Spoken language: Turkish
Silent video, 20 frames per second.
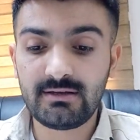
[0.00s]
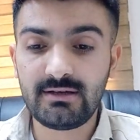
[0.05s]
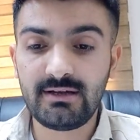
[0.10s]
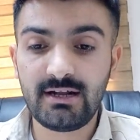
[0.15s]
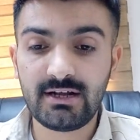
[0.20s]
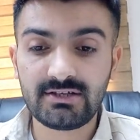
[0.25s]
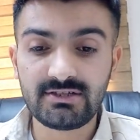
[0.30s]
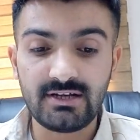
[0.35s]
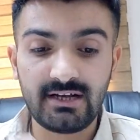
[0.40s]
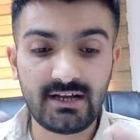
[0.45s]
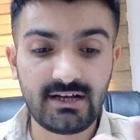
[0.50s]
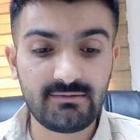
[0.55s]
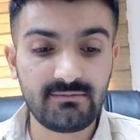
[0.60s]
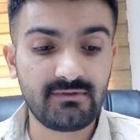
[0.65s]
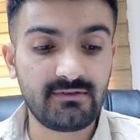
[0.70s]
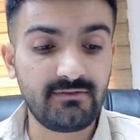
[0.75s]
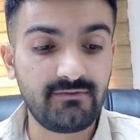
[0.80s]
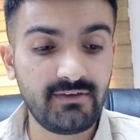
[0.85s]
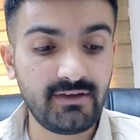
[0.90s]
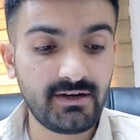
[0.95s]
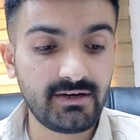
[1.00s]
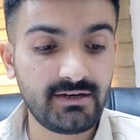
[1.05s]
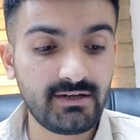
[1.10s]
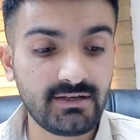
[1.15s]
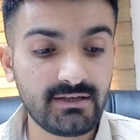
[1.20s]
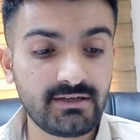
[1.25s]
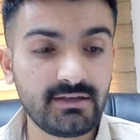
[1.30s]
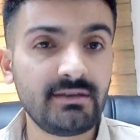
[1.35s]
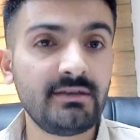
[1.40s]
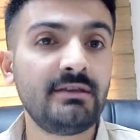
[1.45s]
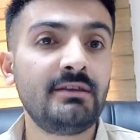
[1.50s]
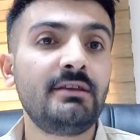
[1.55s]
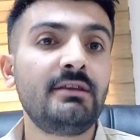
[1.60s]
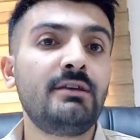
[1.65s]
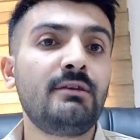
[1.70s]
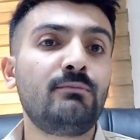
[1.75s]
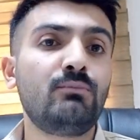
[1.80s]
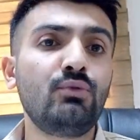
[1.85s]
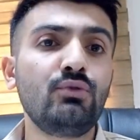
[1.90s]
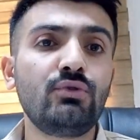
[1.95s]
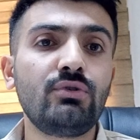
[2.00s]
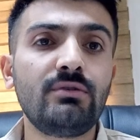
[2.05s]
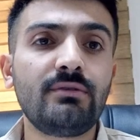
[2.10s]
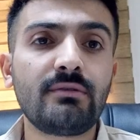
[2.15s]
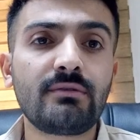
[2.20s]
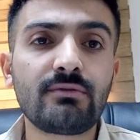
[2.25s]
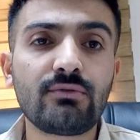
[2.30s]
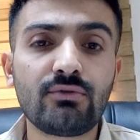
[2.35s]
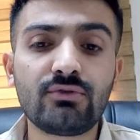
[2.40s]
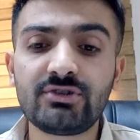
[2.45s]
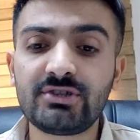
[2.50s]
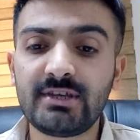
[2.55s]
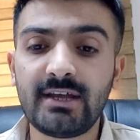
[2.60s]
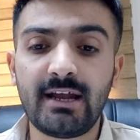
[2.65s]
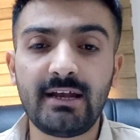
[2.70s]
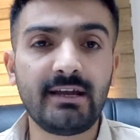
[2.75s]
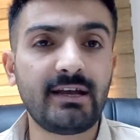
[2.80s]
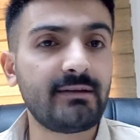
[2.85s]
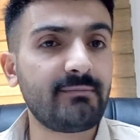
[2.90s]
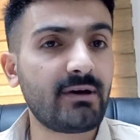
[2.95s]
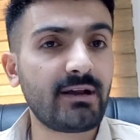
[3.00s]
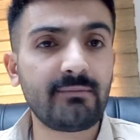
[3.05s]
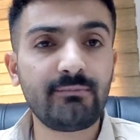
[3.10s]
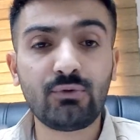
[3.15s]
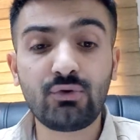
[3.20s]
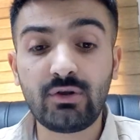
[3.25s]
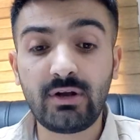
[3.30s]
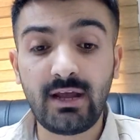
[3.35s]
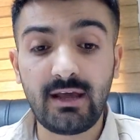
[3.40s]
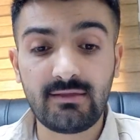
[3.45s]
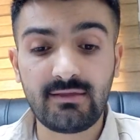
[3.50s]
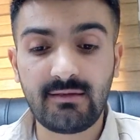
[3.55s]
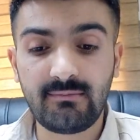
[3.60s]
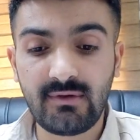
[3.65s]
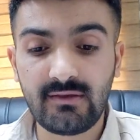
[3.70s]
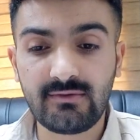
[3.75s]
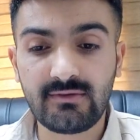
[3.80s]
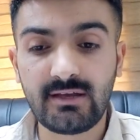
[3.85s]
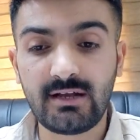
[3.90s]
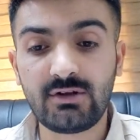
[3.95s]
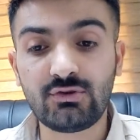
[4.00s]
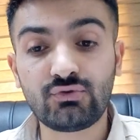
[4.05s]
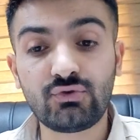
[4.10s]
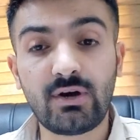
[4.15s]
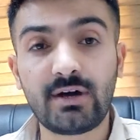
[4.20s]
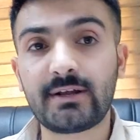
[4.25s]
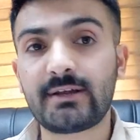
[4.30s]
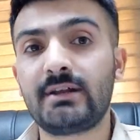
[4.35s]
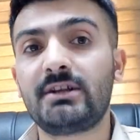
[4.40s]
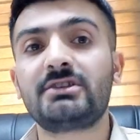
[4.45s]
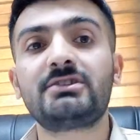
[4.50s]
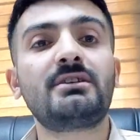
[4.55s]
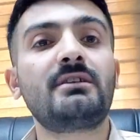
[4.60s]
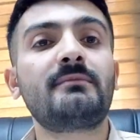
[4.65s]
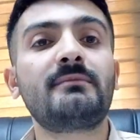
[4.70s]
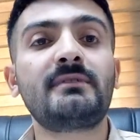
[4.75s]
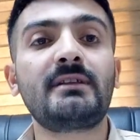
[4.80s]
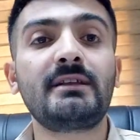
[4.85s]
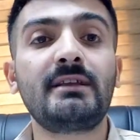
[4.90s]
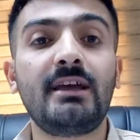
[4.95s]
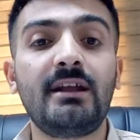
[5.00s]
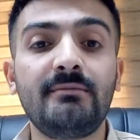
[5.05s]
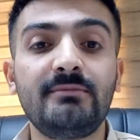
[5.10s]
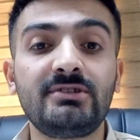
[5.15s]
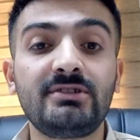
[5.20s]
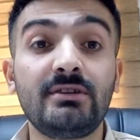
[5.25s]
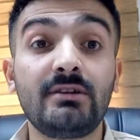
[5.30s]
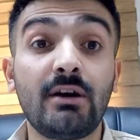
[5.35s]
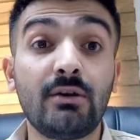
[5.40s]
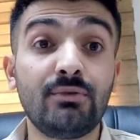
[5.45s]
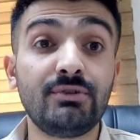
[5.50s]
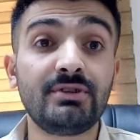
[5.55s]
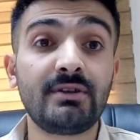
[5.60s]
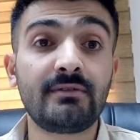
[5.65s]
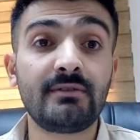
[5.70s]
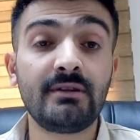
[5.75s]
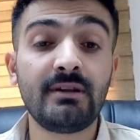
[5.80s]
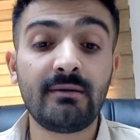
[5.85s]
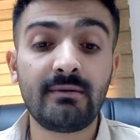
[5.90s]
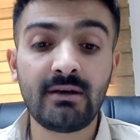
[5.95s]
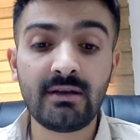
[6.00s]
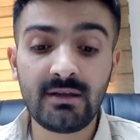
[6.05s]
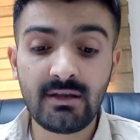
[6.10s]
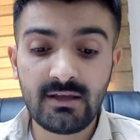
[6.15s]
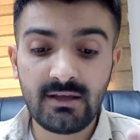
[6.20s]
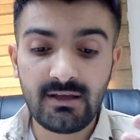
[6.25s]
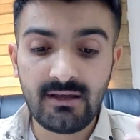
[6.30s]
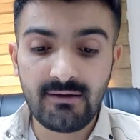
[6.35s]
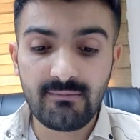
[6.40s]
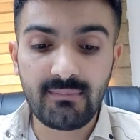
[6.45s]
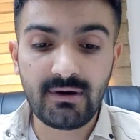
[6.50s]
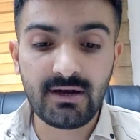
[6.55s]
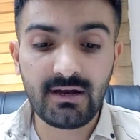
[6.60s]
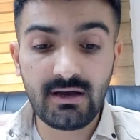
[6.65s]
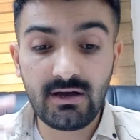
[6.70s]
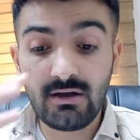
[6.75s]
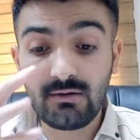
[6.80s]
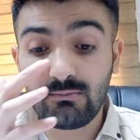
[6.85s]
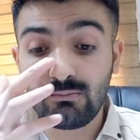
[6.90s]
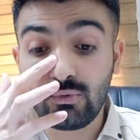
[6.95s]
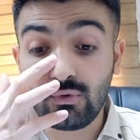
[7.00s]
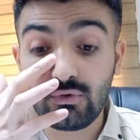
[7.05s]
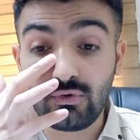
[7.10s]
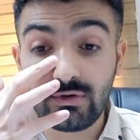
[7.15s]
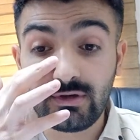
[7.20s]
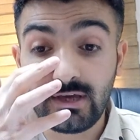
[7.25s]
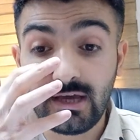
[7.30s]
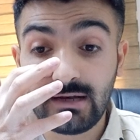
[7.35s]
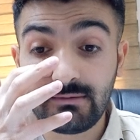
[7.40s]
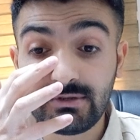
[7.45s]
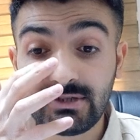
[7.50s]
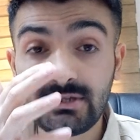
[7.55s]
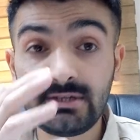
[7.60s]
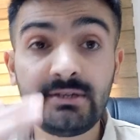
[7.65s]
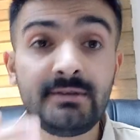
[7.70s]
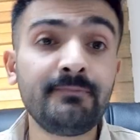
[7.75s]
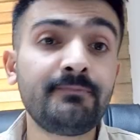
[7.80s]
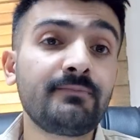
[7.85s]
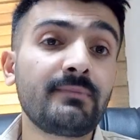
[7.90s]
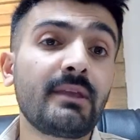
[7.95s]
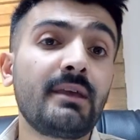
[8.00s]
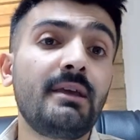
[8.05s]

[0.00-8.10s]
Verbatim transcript: Dilekçelerimizi verdik. Bugün sonuç geldi yani bana bugün SMS geldi. Çoğu arkadaşlarımız da gelmişti daha öncesinde ama bana bugün gelmişti.